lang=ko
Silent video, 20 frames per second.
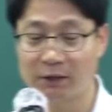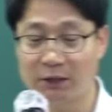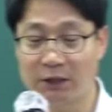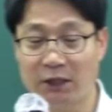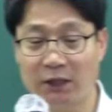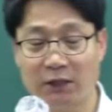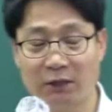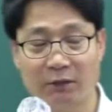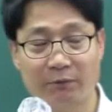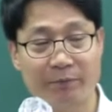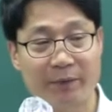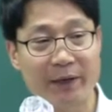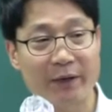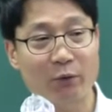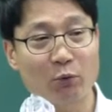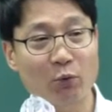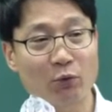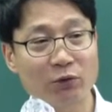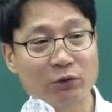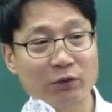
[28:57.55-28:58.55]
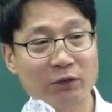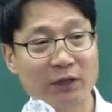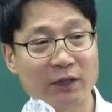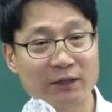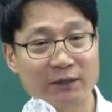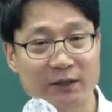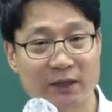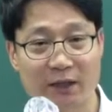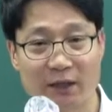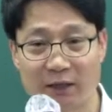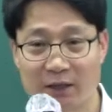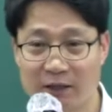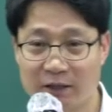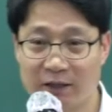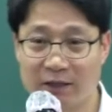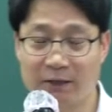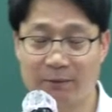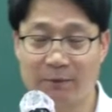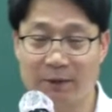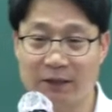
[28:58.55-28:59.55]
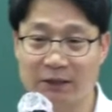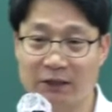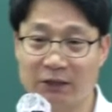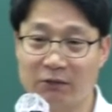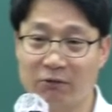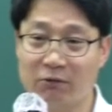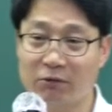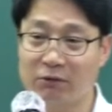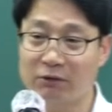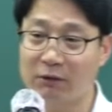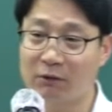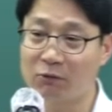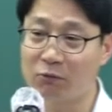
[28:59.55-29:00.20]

7등 맹꼴등은 항상 일반 채권이나